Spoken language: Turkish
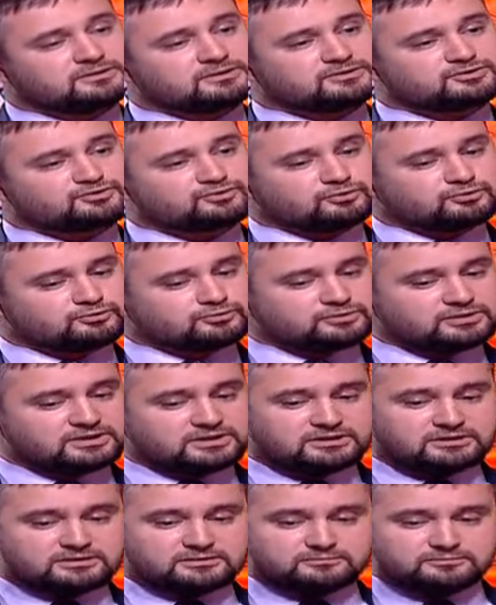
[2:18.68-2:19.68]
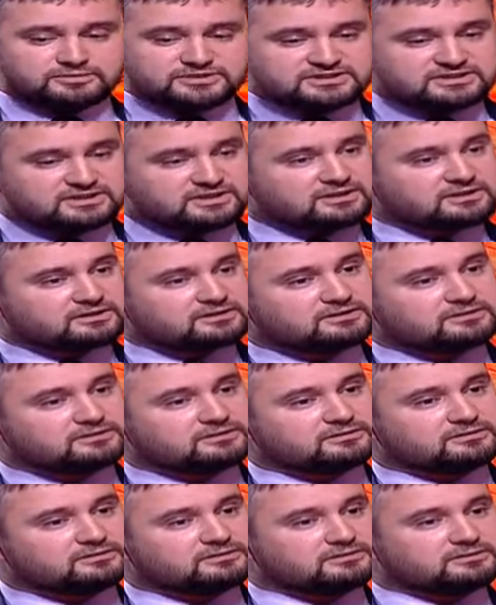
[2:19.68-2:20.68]
E, sonunda biz de
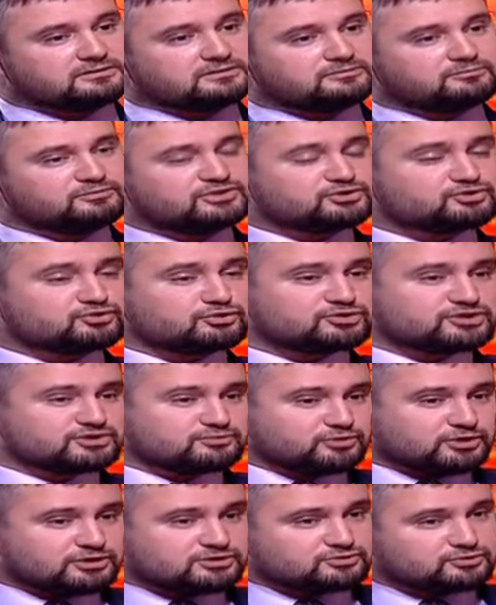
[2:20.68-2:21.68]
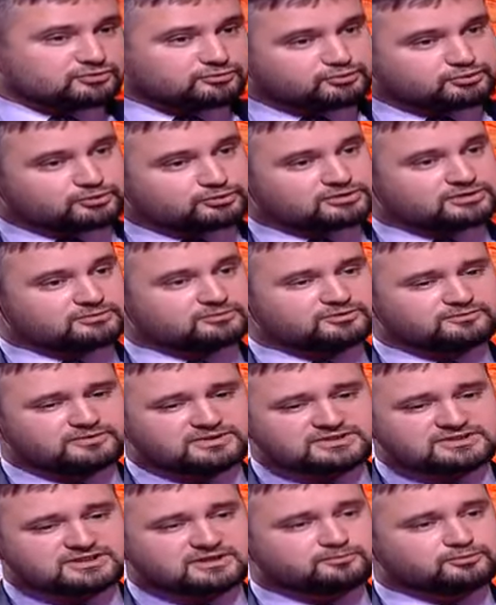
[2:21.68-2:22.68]
e, birçok simülasyon programını ve
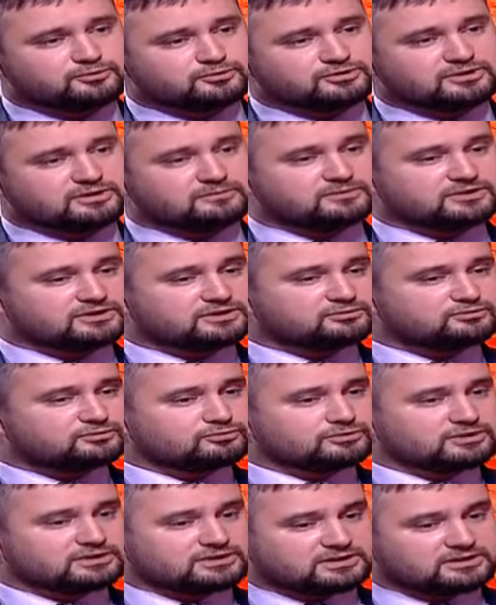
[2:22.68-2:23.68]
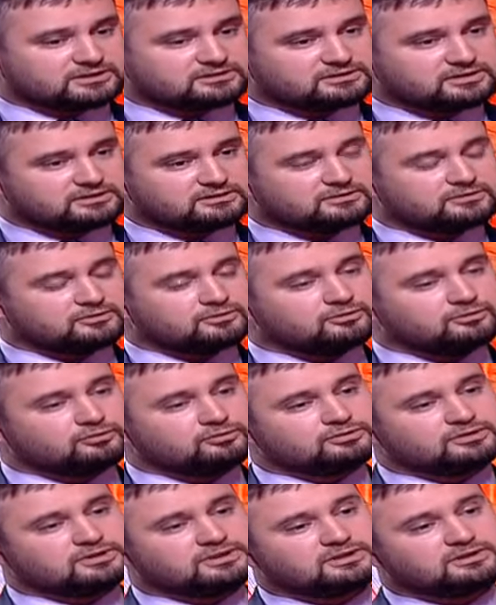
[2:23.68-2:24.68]
hesap yöntemlerini kullanaraktan
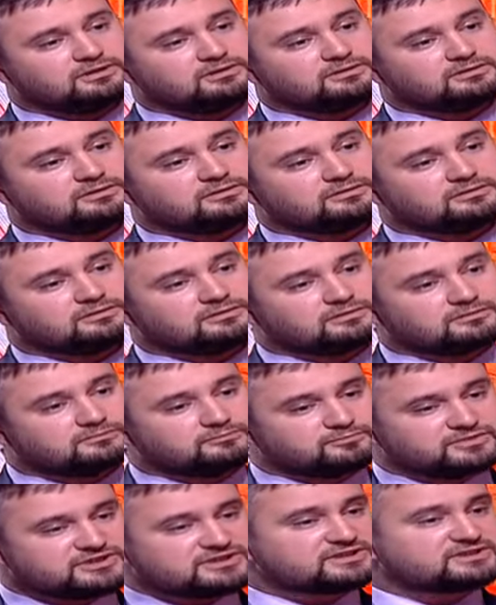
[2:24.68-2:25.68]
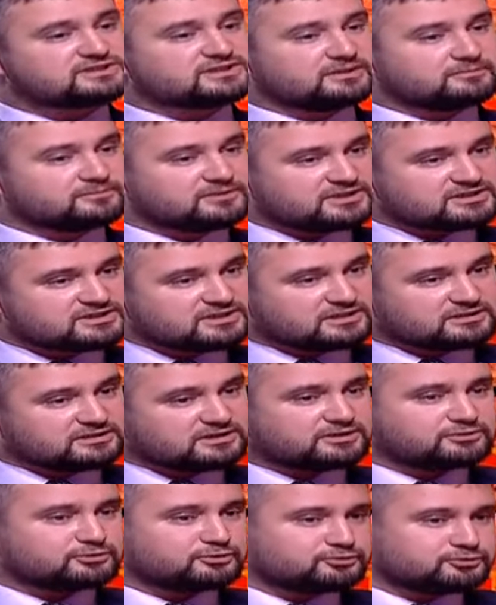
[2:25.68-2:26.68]
onlara bir sistem
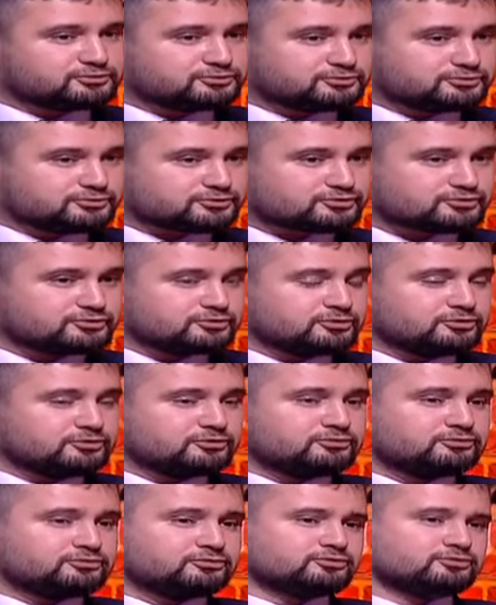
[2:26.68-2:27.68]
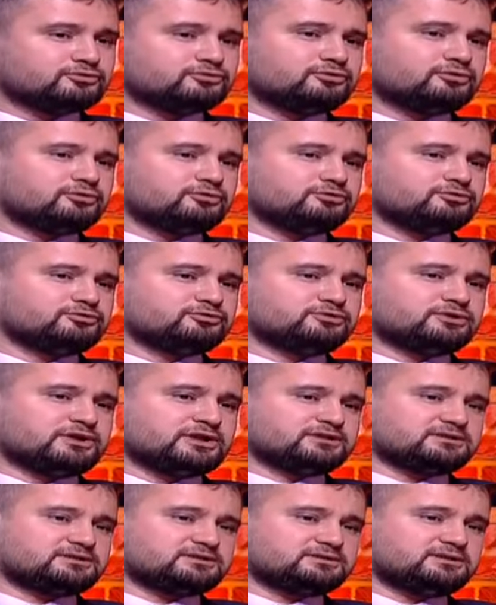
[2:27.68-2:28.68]
tasarlar götürürüz. Uygun görüldüğü
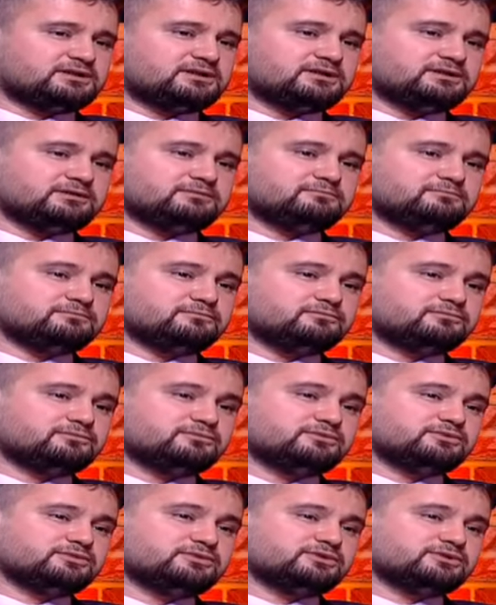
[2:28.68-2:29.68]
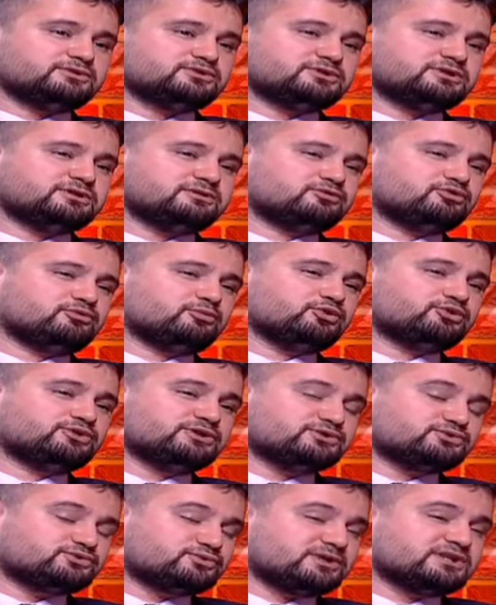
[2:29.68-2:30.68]
takdirde
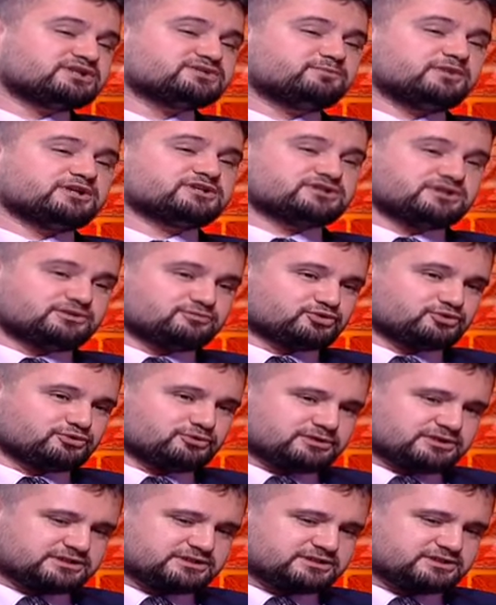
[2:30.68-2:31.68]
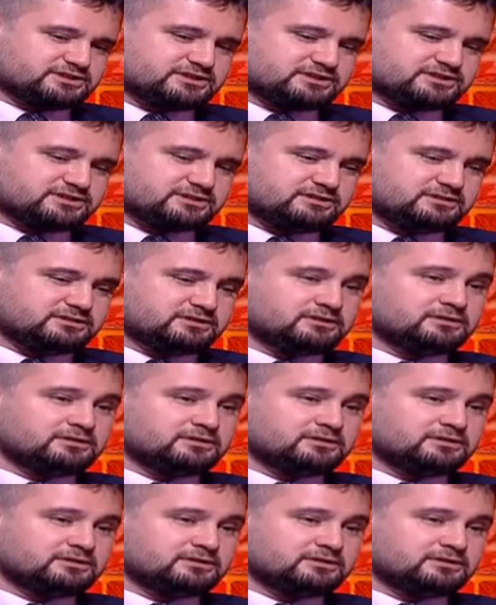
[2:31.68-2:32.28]
robotik süreç başlamış olur açıkçası.